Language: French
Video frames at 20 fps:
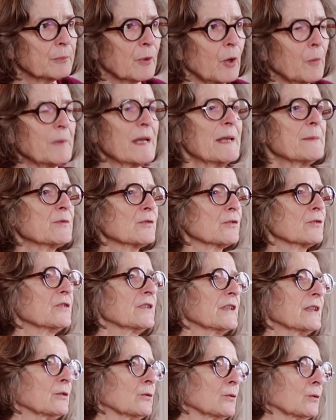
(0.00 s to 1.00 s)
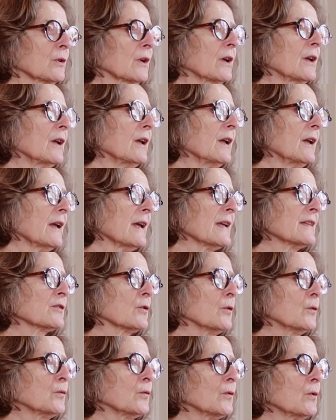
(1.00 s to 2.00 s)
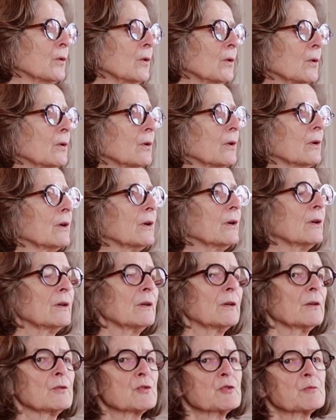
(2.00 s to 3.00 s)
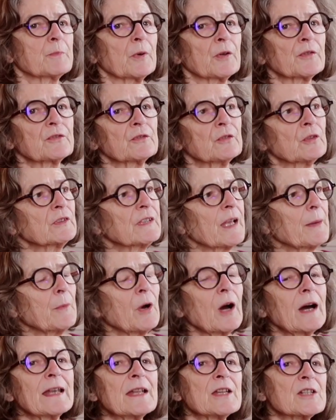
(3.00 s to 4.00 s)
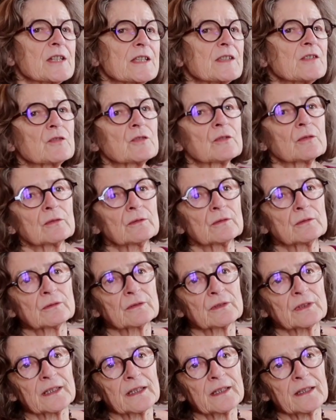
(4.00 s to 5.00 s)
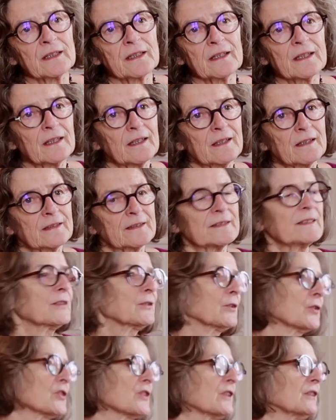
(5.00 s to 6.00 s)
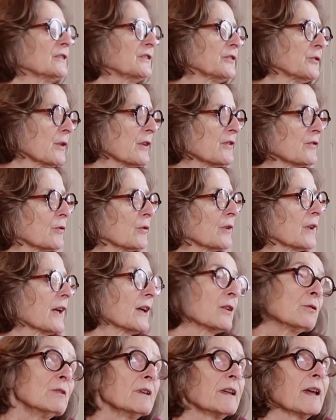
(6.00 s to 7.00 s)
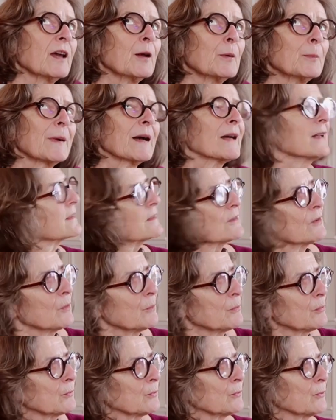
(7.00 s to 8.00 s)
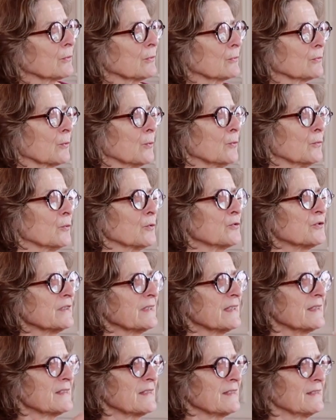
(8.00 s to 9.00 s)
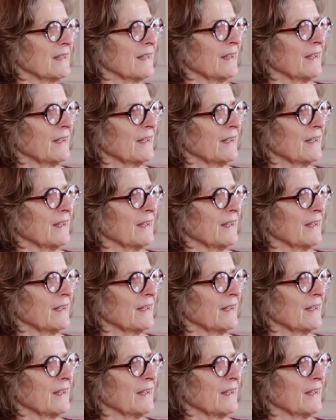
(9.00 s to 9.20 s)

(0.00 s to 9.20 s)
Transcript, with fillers: problèmes sociétaux est-ce qu'au fond, euh, je pense notamment à la gestion des, étrangers en situation irrégulière, par mhm. exemple, où on trouve aussi des,